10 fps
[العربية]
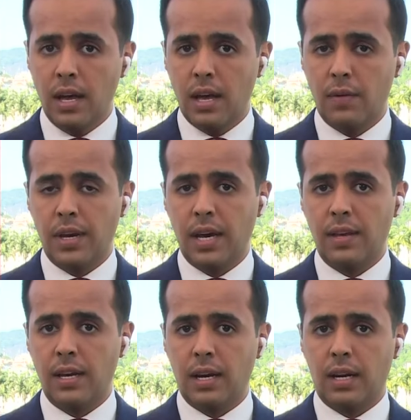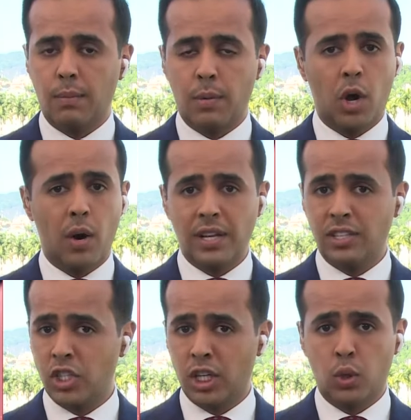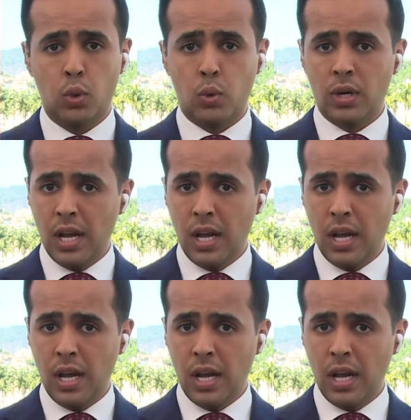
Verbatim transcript: في هذه القمة محاولة إيجاد حلول